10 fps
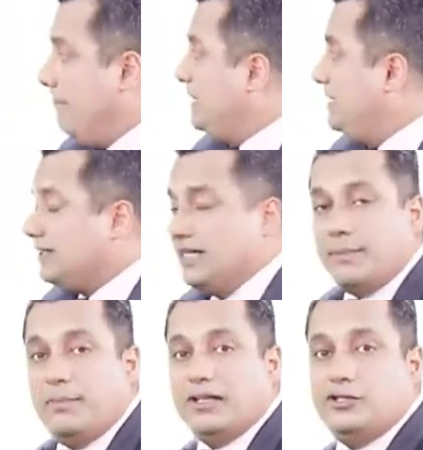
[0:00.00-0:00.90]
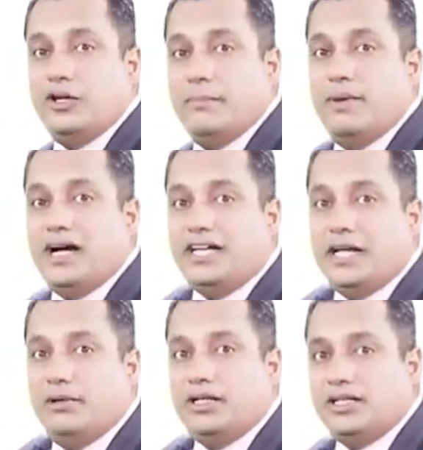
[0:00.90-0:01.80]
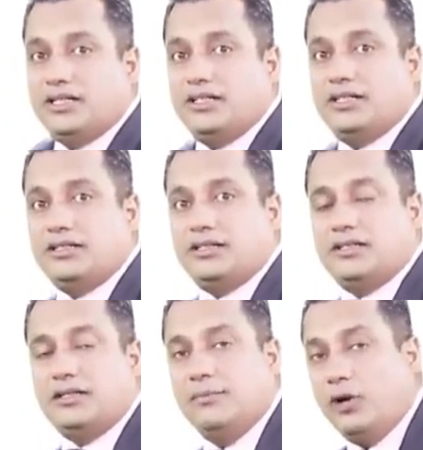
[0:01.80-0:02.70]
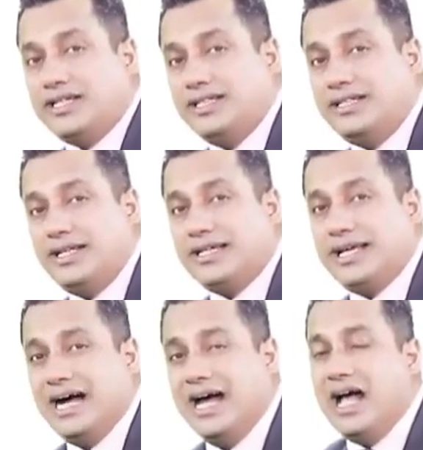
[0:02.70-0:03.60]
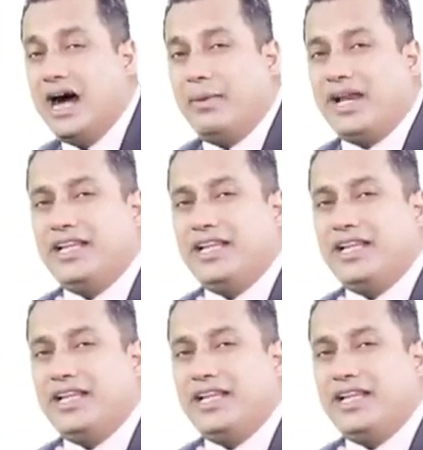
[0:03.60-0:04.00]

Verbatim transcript: बत्तीस हजार पाँच सौ नब्बे का टेबल दर दर दर बहुत तेजी से लिखेगा हमारे